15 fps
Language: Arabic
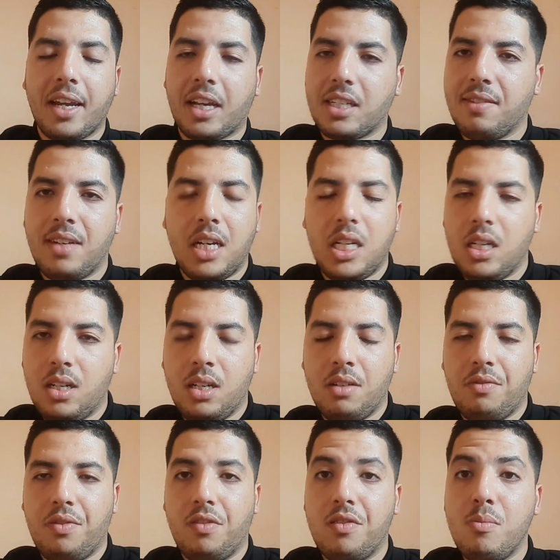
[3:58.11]
كيخسر
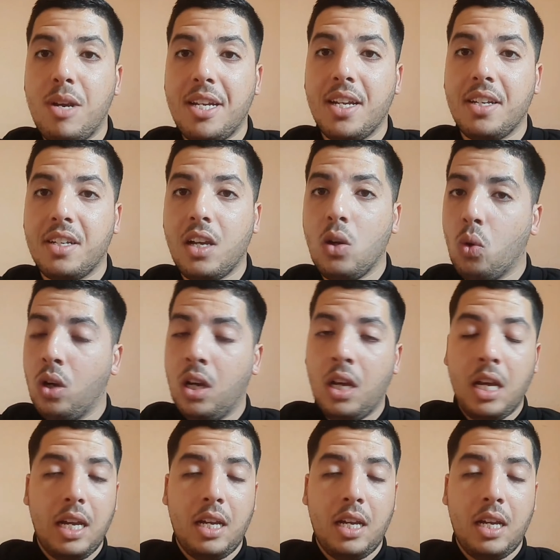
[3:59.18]
في الميدان ديالو